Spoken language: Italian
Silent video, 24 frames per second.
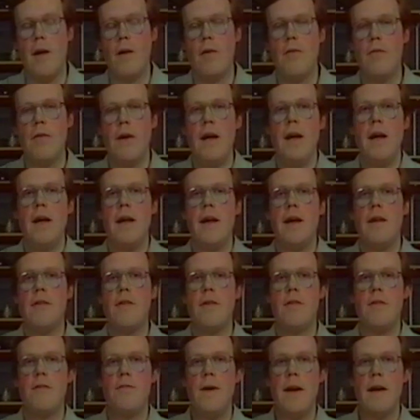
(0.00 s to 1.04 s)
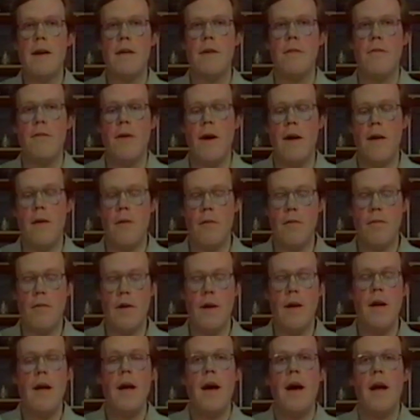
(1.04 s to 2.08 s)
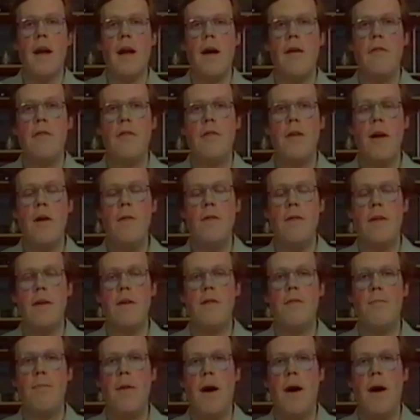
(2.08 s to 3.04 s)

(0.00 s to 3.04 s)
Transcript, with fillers: L'altra è una valvola ad anello che ho indicato qui in